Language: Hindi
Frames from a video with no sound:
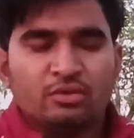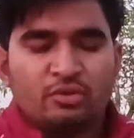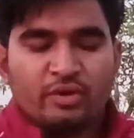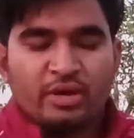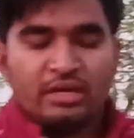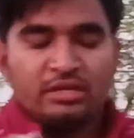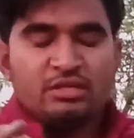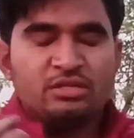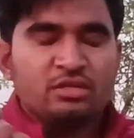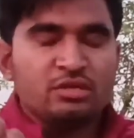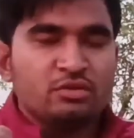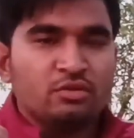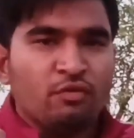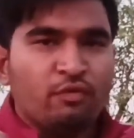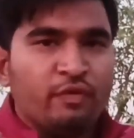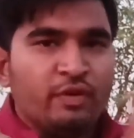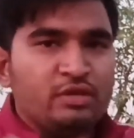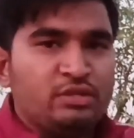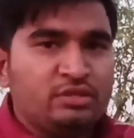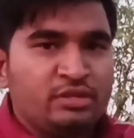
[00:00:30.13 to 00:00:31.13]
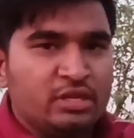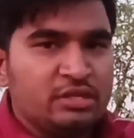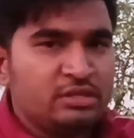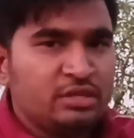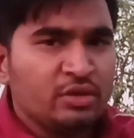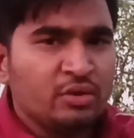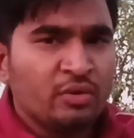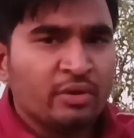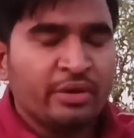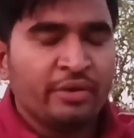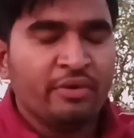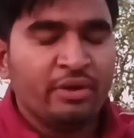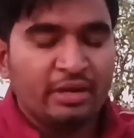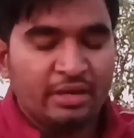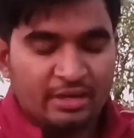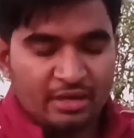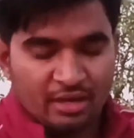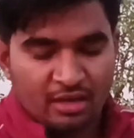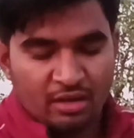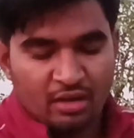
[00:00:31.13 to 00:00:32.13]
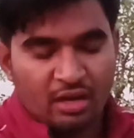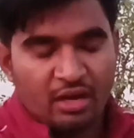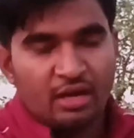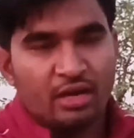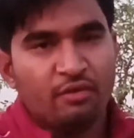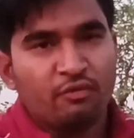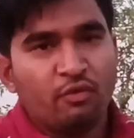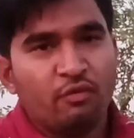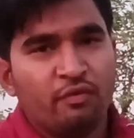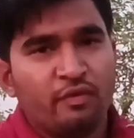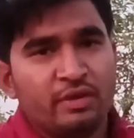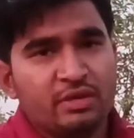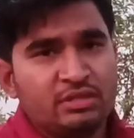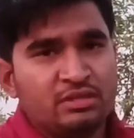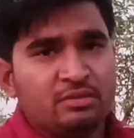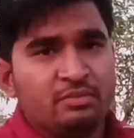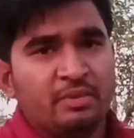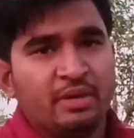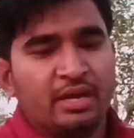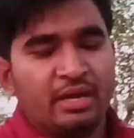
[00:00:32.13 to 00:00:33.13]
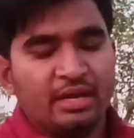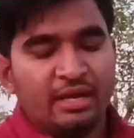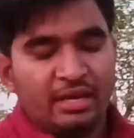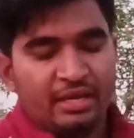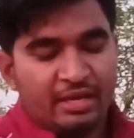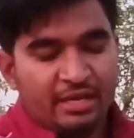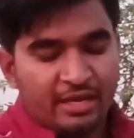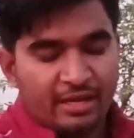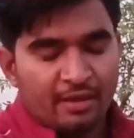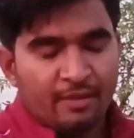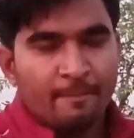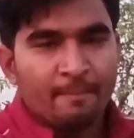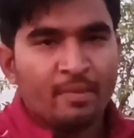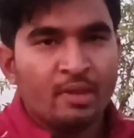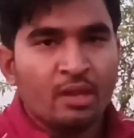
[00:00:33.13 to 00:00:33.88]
तो गाइज इसकी जो फर्स्ट टेस्टिंग होने वाली है ना अगर वो फर्स्ट में अगर ये